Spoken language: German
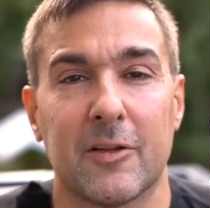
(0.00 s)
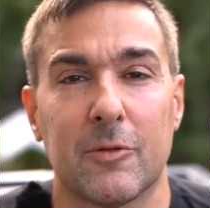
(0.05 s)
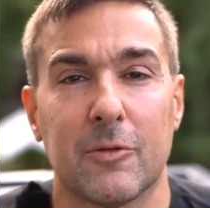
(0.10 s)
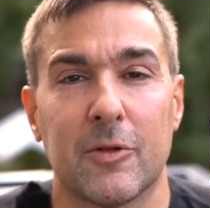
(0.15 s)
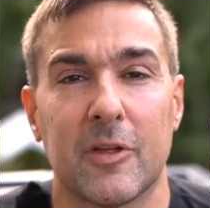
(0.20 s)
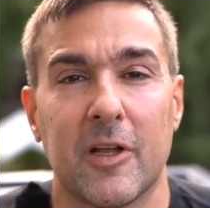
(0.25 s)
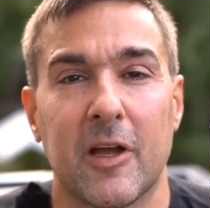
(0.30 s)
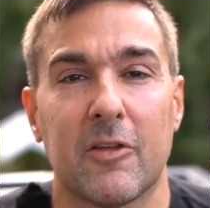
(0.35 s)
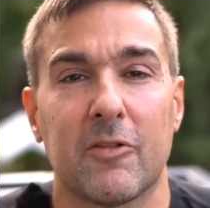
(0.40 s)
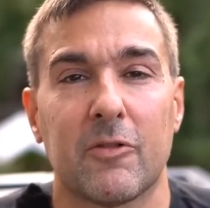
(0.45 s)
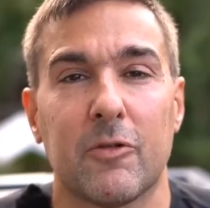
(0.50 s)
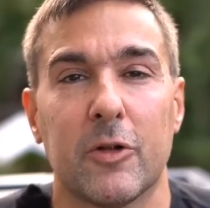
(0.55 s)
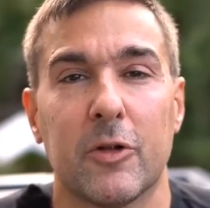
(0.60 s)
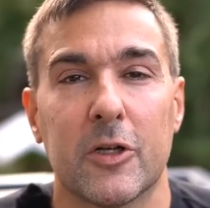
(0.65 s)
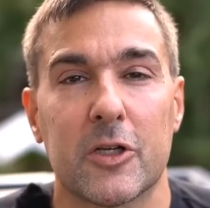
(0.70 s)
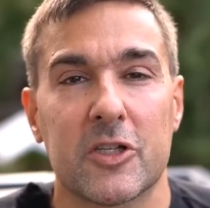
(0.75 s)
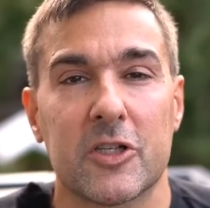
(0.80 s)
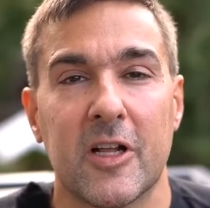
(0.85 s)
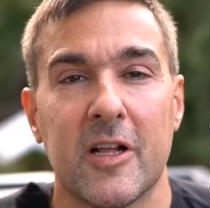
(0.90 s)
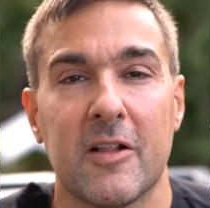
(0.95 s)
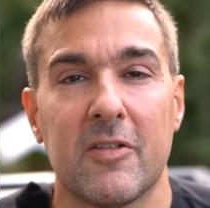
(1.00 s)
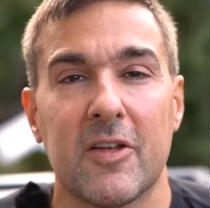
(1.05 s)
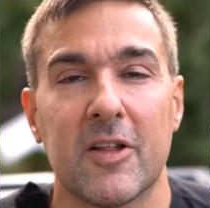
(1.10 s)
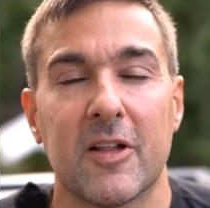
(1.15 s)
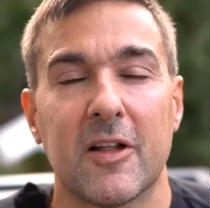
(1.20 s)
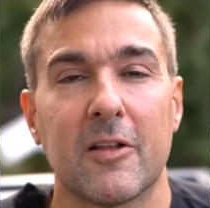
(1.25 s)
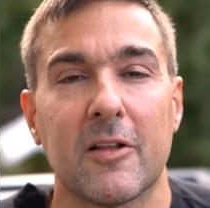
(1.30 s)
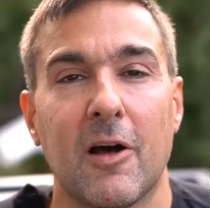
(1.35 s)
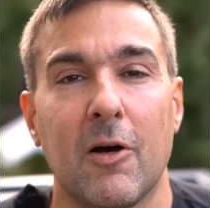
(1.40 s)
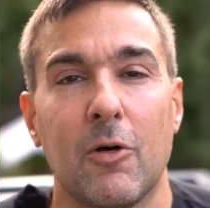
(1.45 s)
Und der Herr Söder stellt sich
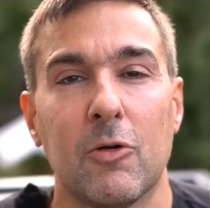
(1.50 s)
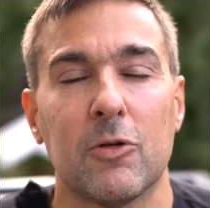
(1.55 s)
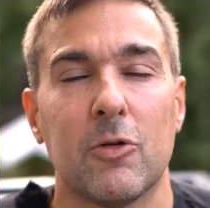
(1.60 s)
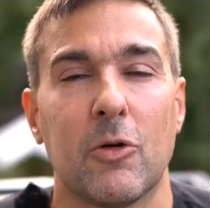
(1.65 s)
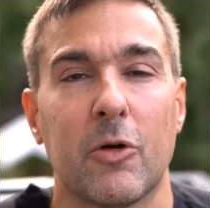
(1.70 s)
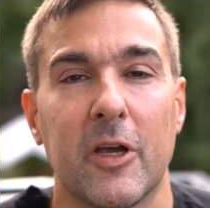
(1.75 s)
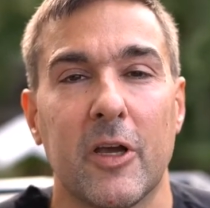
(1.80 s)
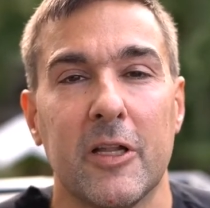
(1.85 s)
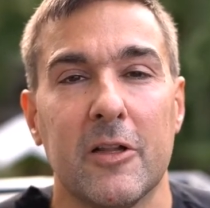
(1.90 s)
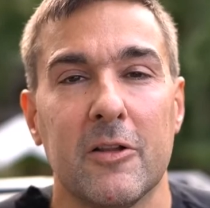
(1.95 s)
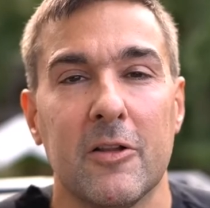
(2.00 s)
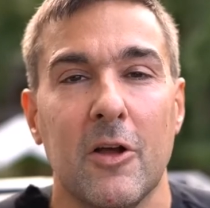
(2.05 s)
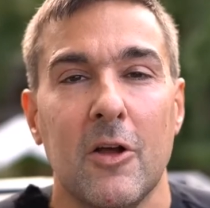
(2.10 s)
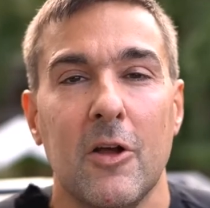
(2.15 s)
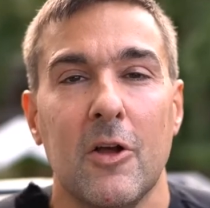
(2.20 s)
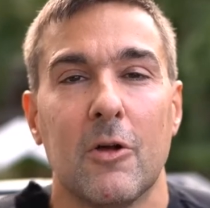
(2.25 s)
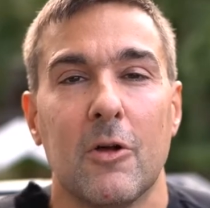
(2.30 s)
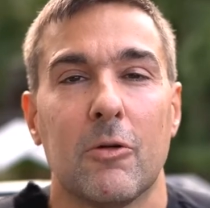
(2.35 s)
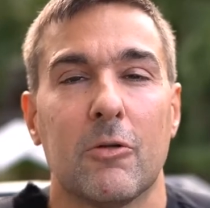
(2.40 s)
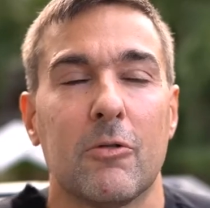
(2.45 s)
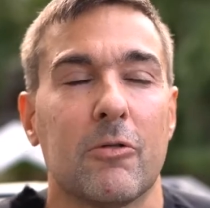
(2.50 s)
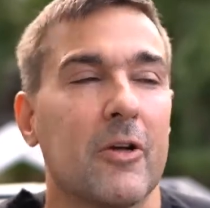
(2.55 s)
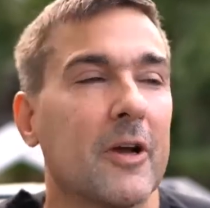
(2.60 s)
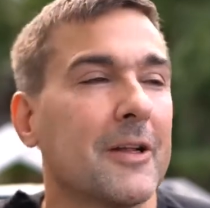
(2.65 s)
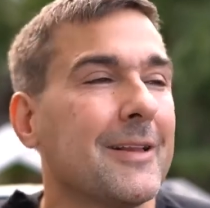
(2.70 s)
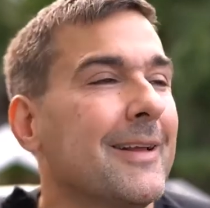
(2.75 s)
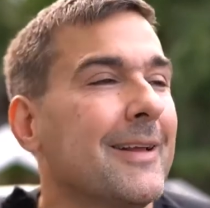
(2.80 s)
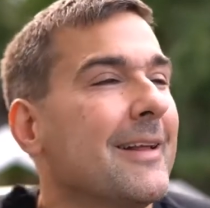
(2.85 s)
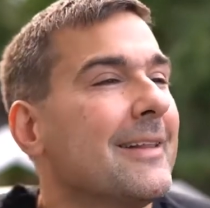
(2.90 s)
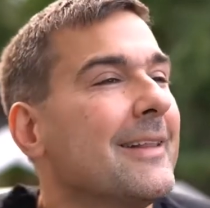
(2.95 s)
dann auch noch hin und sagt,